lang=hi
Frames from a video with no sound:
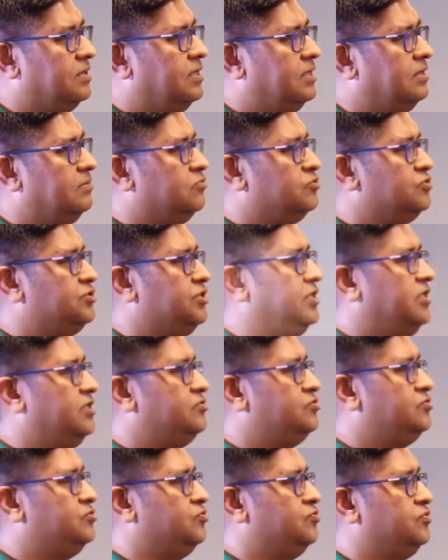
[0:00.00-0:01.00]
बट
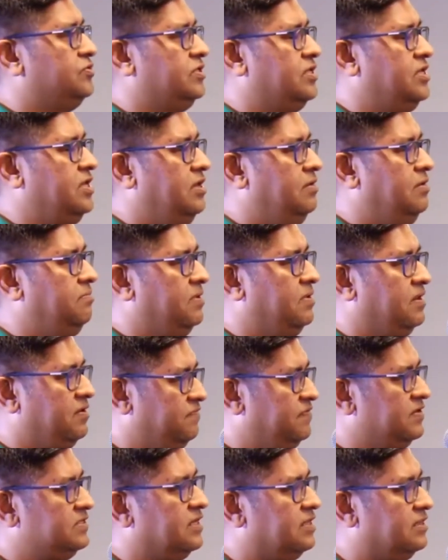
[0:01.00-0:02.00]
मुझे जो उसके
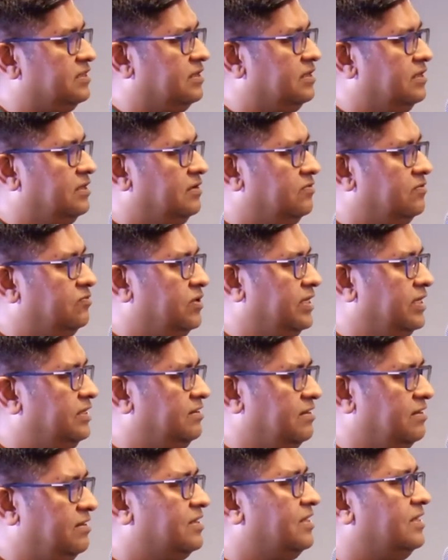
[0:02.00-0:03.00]
बेनिफिट्स आते हैं वो
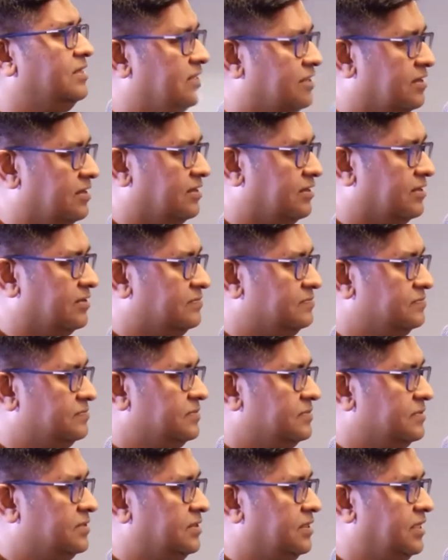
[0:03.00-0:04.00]
एक ड्रग की तरह है
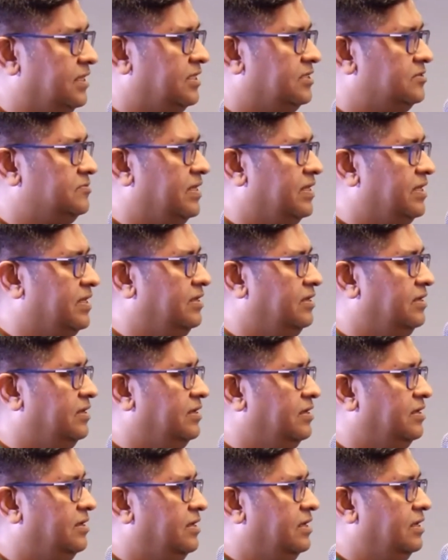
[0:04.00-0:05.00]
इट इज़ वेरी
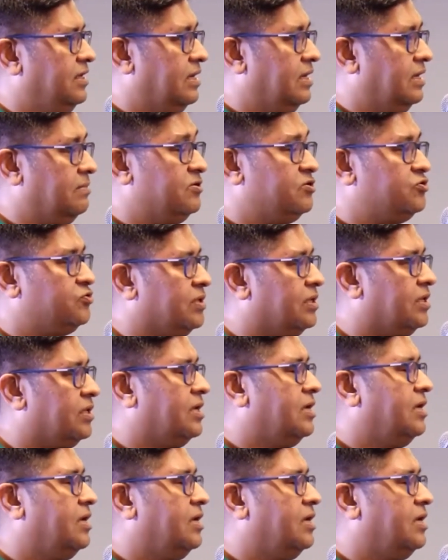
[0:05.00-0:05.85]
हैबिचुअल